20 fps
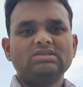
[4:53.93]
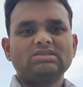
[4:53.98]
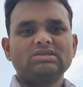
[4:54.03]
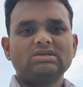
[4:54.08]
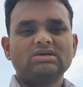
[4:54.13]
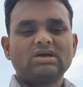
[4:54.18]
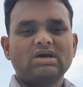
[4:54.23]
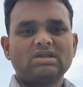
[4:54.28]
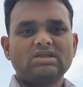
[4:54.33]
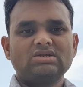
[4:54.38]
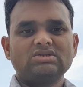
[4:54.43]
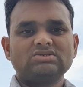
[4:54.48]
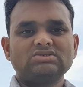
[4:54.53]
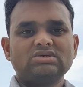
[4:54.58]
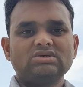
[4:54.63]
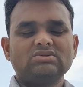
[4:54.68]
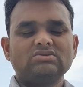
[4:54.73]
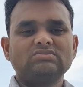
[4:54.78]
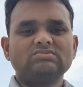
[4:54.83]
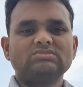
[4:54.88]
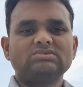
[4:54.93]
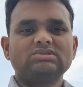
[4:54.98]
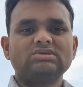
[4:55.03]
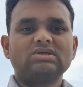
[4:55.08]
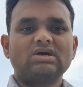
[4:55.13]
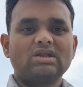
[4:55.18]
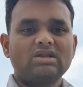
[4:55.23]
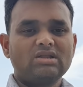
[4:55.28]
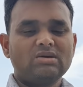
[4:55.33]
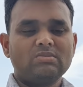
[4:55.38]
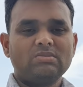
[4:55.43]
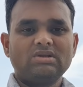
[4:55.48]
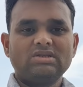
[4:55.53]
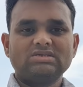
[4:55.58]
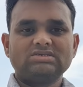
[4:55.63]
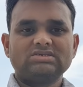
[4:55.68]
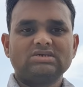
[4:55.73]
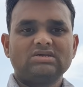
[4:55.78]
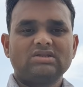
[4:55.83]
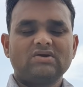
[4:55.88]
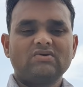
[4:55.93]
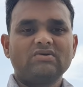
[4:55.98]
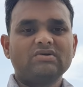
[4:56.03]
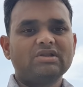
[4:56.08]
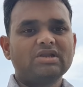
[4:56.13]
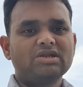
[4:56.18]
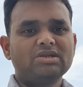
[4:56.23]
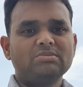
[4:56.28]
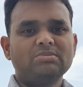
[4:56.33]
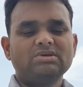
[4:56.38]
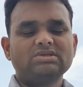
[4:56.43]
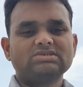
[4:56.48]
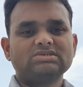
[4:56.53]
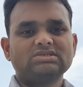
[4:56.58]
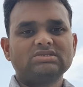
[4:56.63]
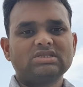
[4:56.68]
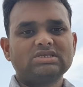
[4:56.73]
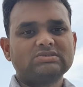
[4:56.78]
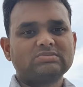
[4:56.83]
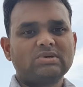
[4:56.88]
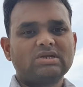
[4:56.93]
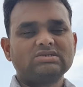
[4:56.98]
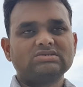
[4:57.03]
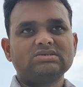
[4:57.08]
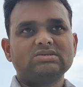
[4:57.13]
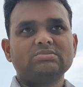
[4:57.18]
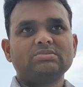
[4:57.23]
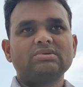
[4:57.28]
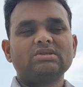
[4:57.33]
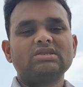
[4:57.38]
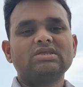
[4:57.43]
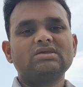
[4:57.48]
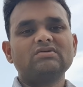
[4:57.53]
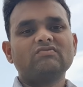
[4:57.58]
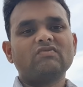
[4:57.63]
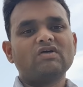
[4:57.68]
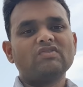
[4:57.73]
திரு கண்ணன் சாரும் திரு அண்ணாமலை சார் அவங்க ரெண்டு பேர் சேர்ந்து தான் ஸ்பான்சர் பண்ணி